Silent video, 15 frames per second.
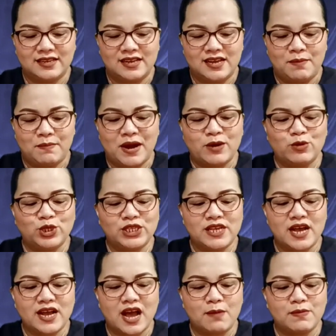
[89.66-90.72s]

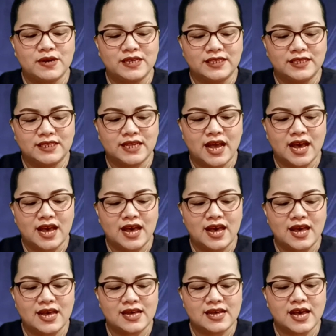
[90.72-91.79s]
Manusia kap
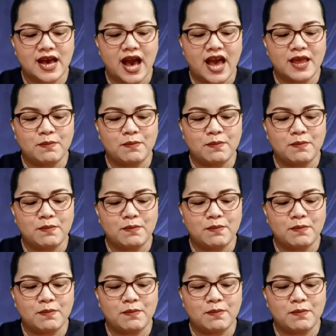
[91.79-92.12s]
ngenca, engkai